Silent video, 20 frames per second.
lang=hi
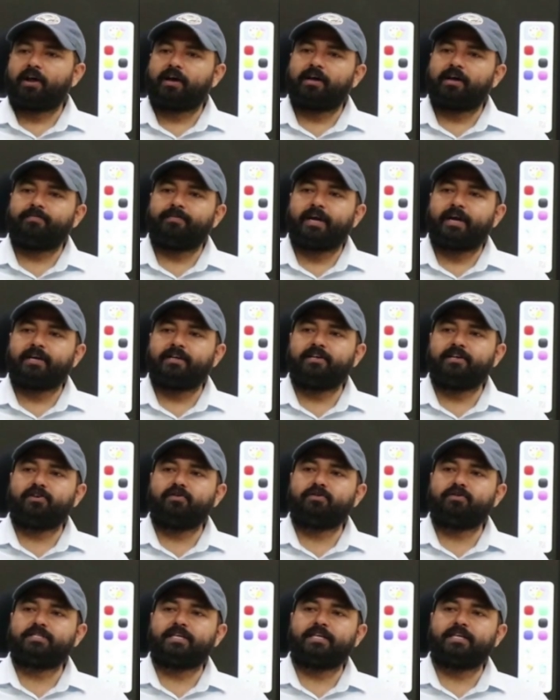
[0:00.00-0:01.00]
और अगर
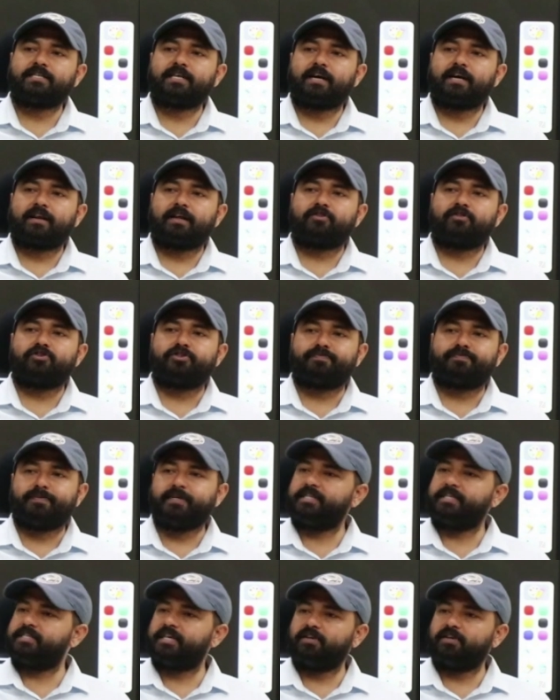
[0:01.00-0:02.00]
मैग्नीट्यूड चेंज कर रहा है तो
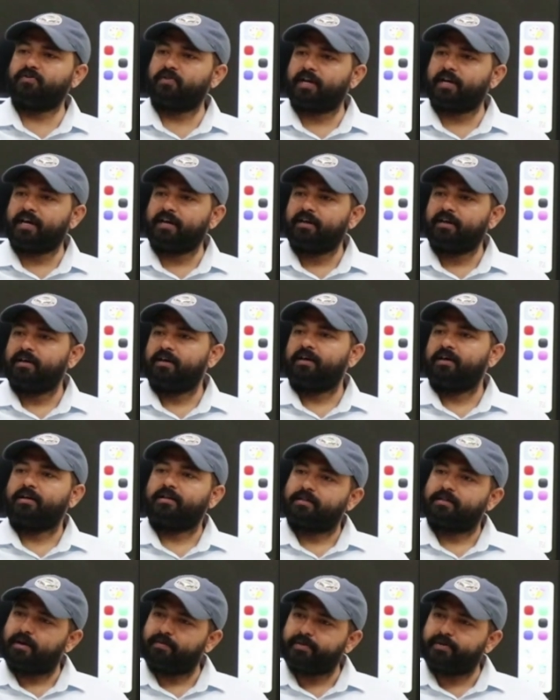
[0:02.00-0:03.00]
स्पीड चेंज हो रहा है
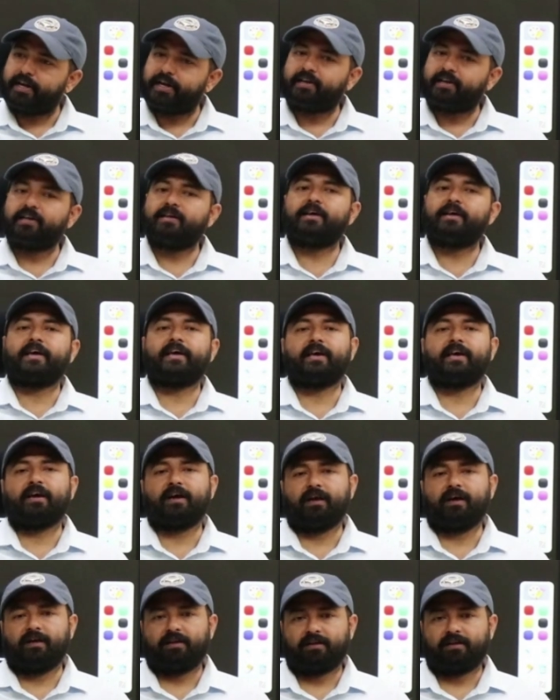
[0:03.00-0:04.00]
तब टी
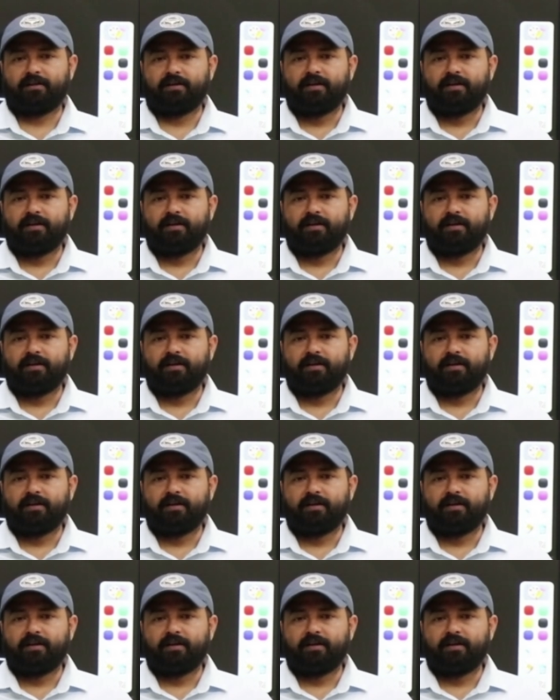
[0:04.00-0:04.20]
रहेगा